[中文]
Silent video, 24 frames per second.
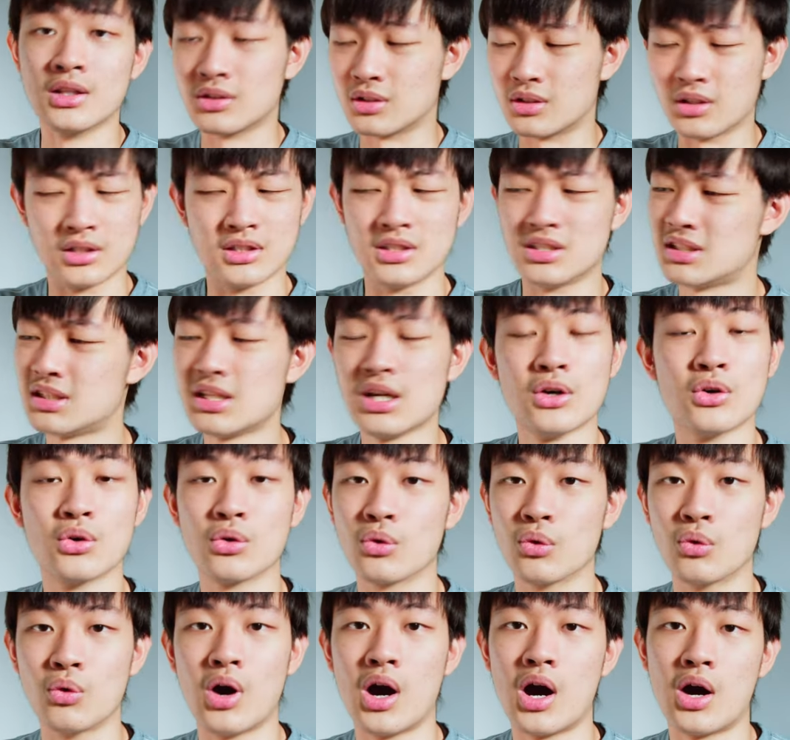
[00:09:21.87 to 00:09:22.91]
的效
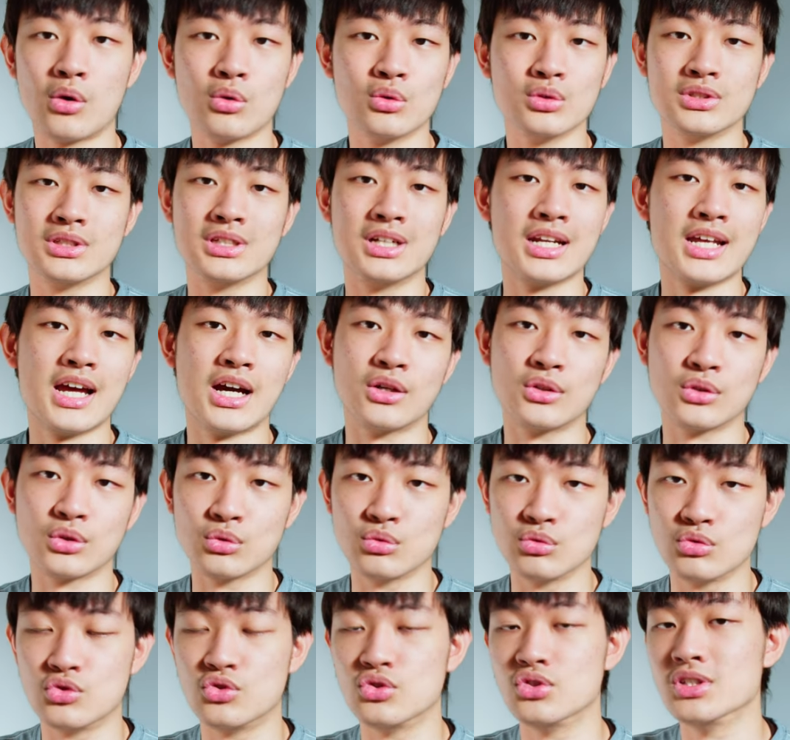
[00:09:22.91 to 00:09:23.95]
果啊，或者是亮
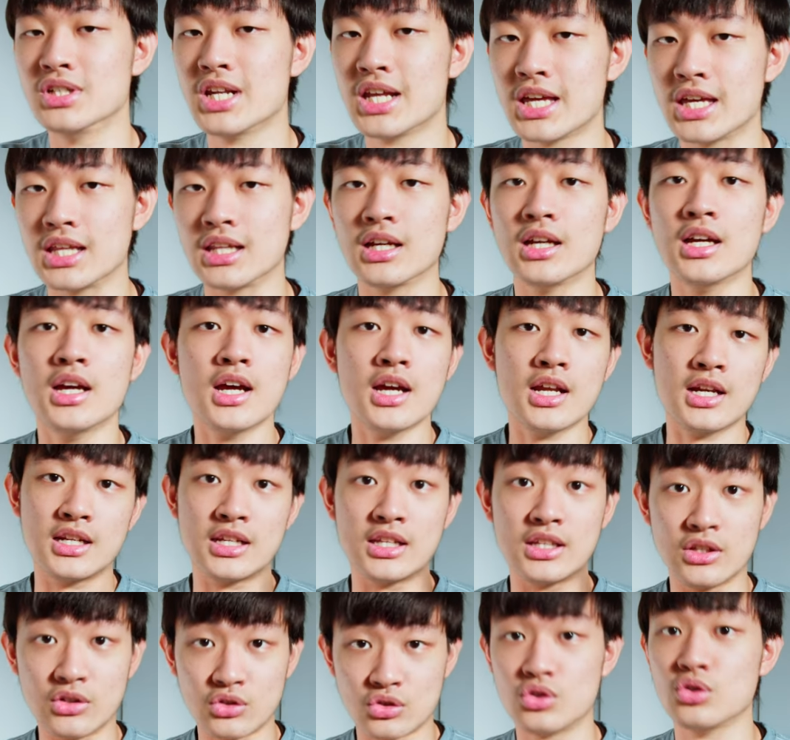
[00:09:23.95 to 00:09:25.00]
度之类的，
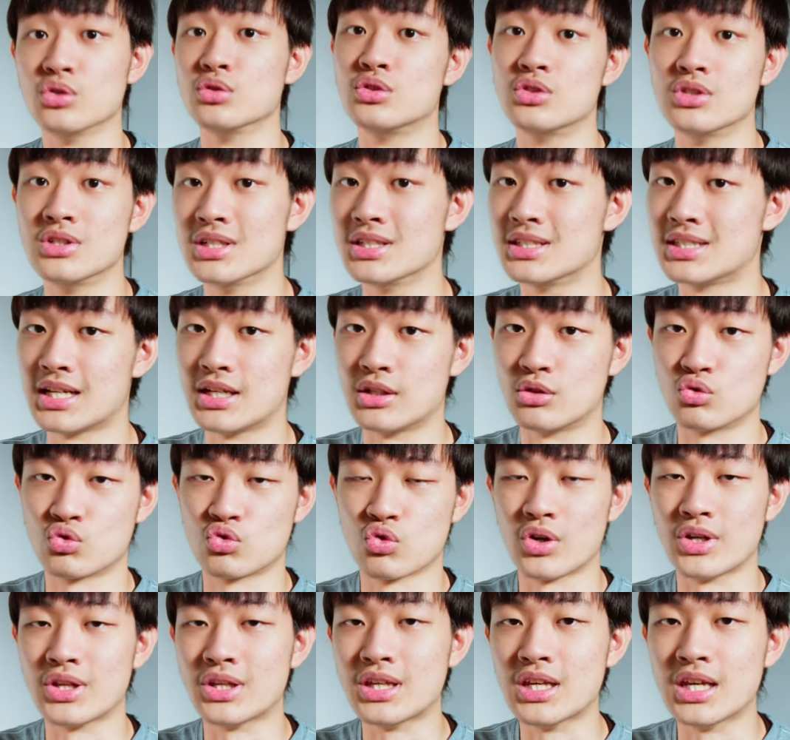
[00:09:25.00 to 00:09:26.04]
你就只能在
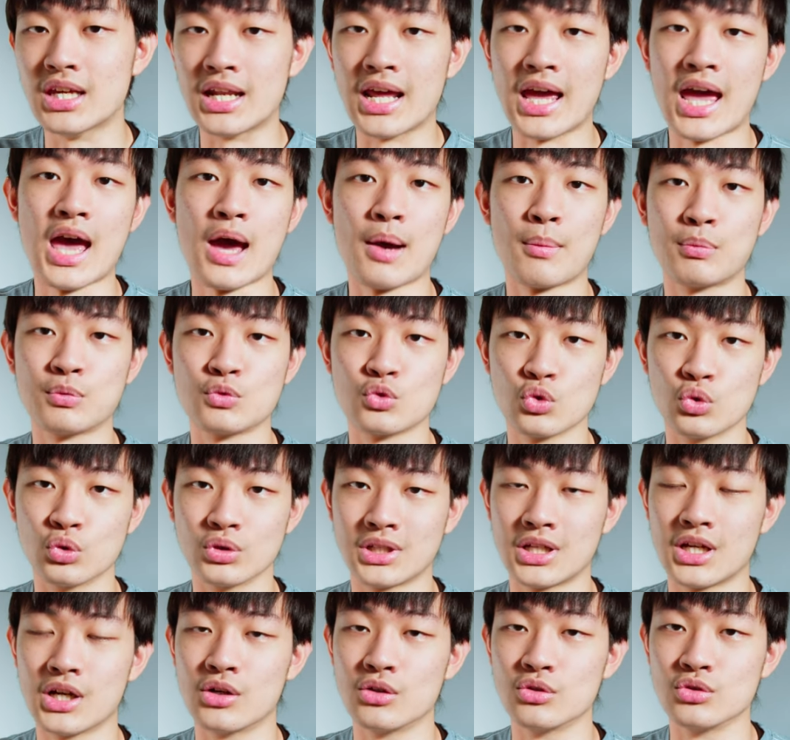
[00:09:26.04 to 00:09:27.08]
专业的 App 做
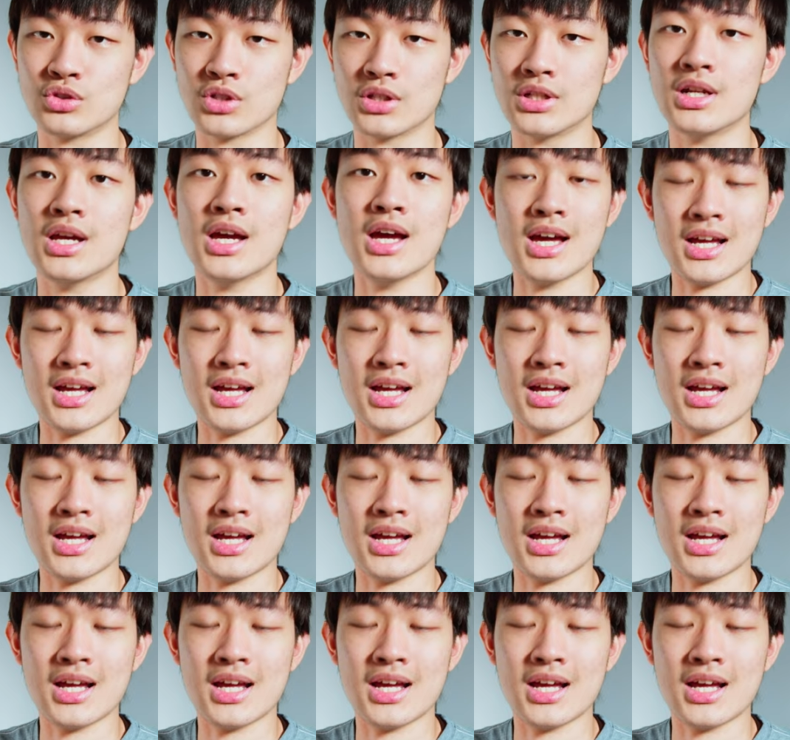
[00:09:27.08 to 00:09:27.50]
调整。